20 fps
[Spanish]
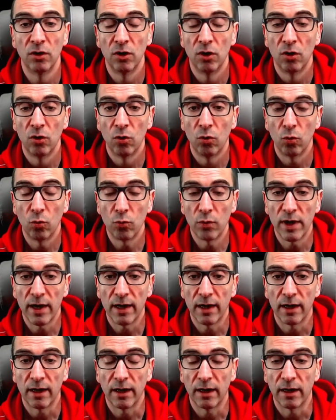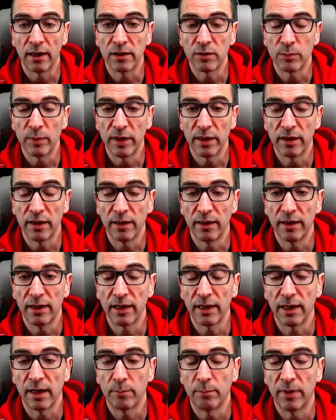una especie de
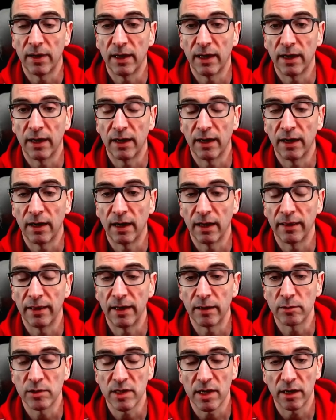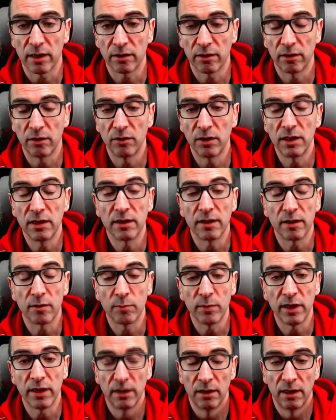capa de abstracción
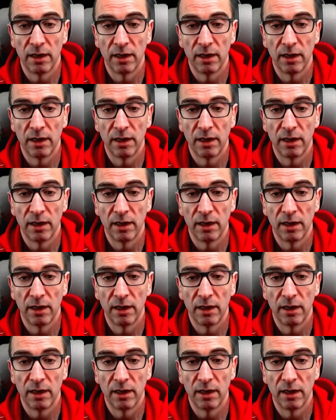intermedia.